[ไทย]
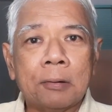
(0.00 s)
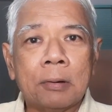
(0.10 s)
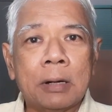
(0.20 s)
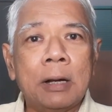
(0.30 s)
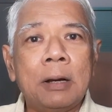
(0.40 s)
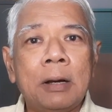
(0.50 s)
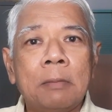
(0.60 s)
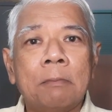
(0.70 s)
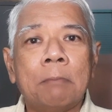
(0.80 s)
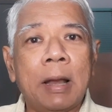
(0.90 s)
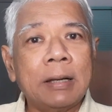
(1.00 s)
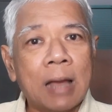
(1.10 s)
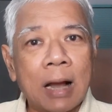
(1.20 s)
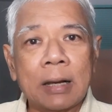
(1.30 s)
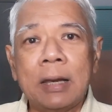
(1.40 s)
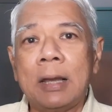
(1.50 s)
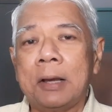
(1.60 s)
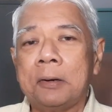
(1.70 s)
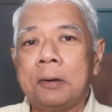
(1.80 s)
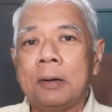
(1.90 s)
คือเป็นอย่างนี้
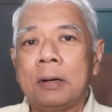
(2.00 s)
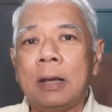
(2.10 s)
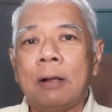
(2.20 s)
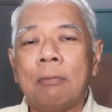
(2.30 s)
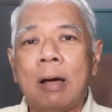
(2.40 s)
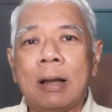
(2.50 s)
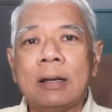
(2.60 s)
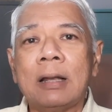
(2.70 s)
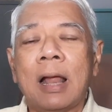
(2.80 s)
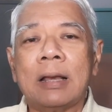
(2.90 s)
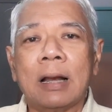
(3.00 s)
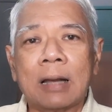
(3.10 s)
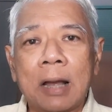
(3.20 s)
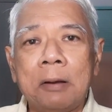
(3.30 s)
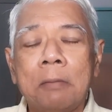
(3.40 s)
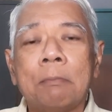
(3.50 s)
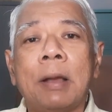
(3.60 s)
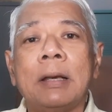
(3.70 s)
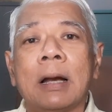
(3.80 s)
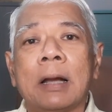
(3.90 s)
นึกว่าลักษณะอย่างนั้นเป็
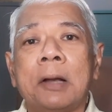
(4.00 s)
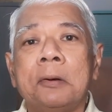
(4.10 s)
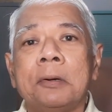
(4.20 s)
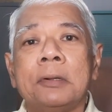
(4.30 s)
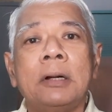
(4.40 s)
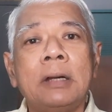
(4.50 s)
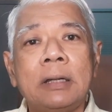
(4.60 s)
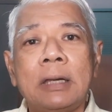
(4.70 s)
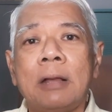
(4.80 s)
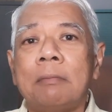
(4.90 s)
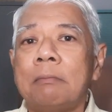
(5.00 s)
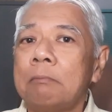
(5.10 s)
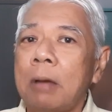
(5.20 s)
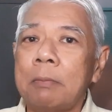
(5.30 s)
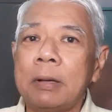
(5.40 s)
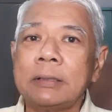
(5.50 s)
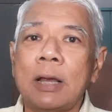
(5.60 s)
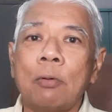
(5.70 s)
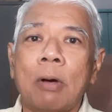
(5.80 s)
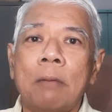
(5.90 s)
นอย่างนั้นซึ่งที่จริงมันไม่ใช่
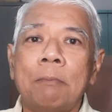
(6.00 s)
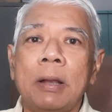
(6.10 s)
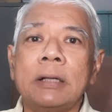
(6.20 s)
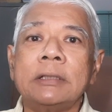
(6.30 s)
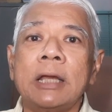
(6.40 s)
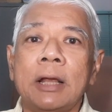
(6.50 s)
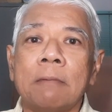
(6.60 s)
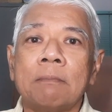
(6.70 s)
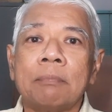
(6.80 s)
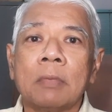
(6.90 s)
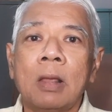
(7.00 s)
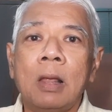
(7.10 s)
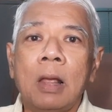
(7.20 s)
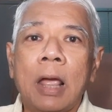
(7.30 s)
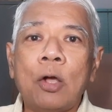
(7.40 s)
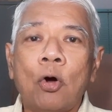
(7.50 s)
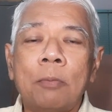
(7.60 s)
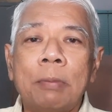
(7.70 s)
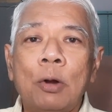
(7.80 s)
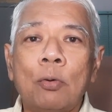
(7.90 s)
ความเป็นจริงไอ้คน
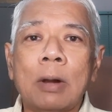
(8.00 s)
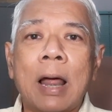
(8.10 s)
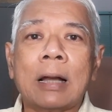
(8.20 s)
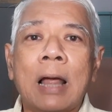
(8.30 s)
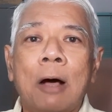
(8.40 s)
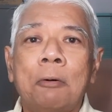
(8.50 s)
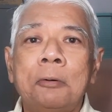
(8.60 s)
ไปลุกลานเขา